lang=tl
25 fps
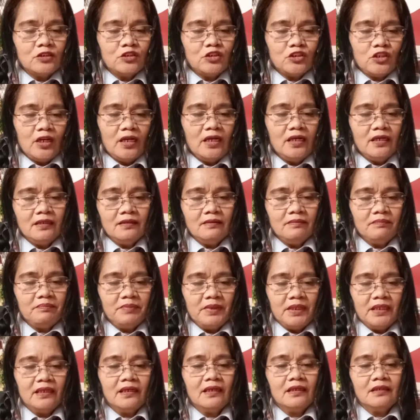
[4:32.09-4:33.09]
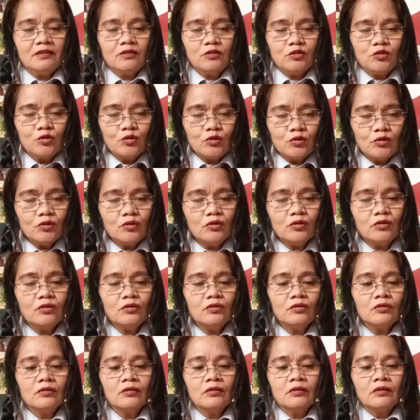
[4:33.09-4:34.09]
Jane picked
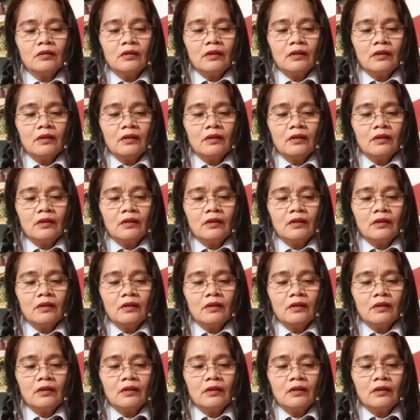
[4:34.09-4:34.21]
2